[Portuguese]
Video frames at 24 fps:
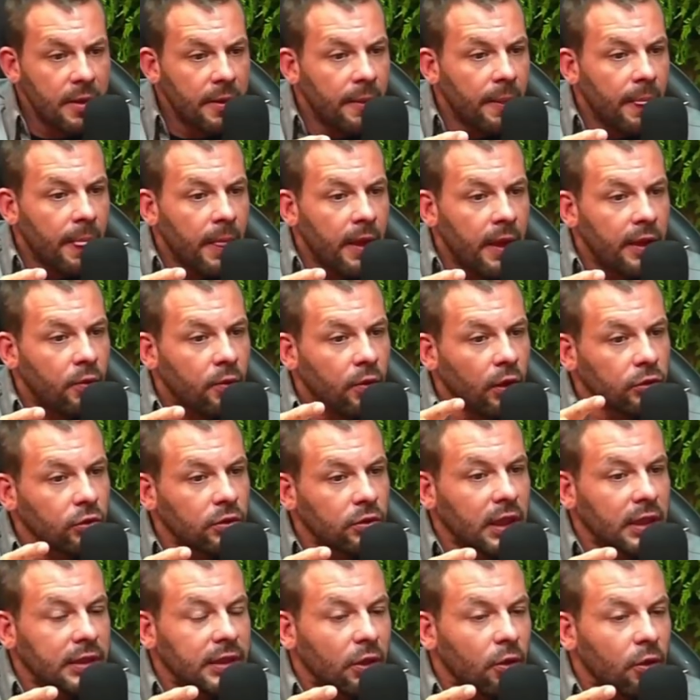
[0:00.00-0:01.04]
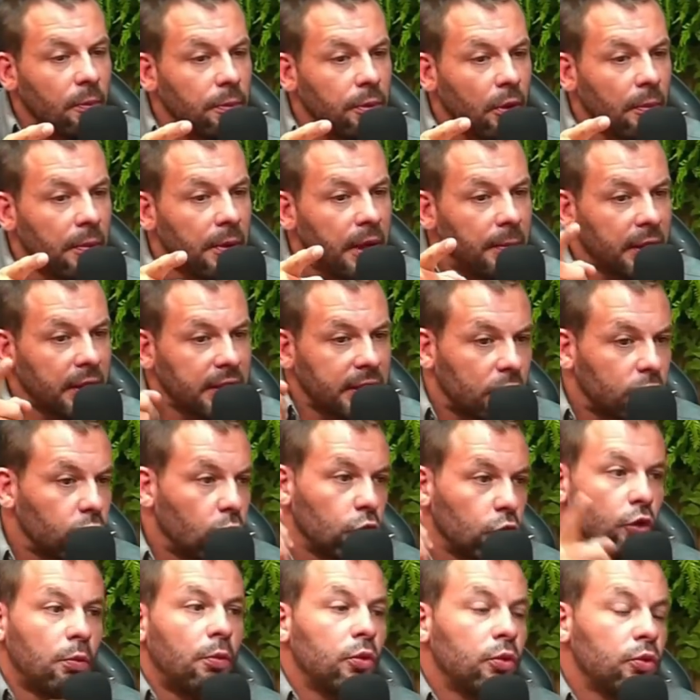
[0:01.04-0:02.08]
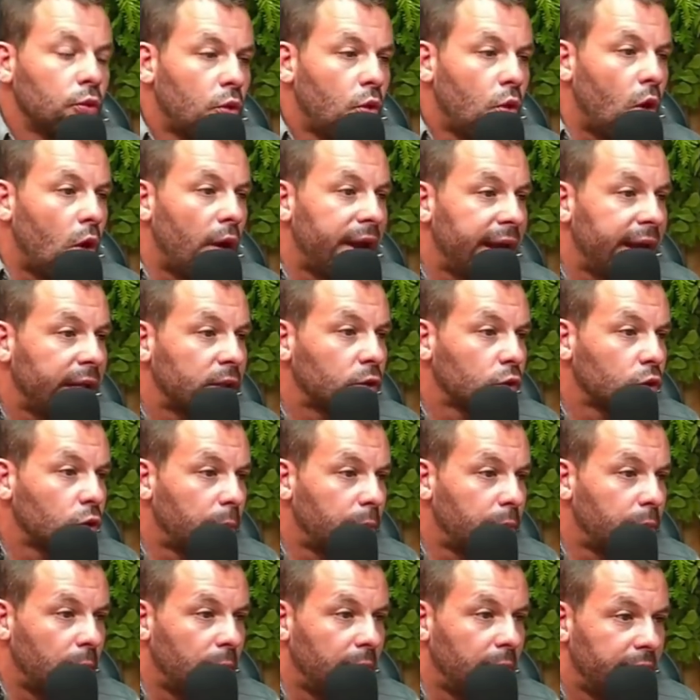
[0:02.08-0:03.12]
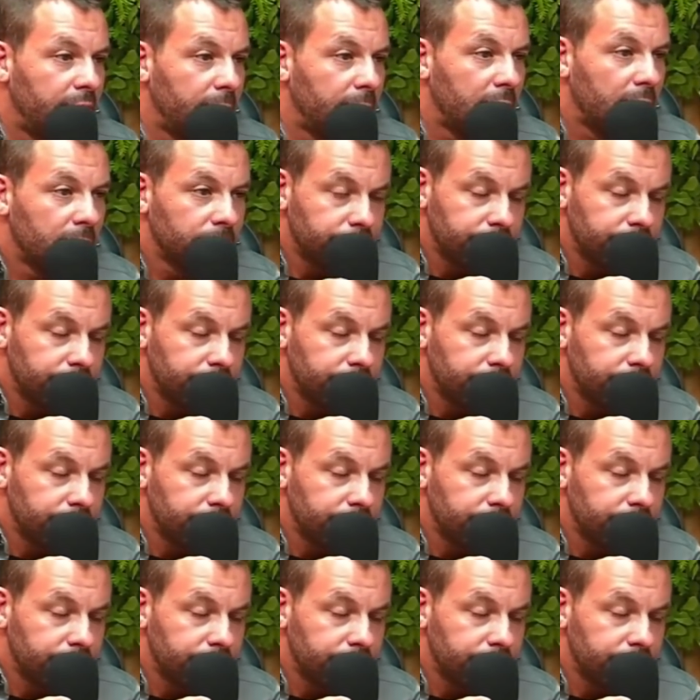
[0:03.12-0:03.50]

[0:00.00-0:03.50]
enquanto tá tendo um problema, tá todo mundo correndo do problema.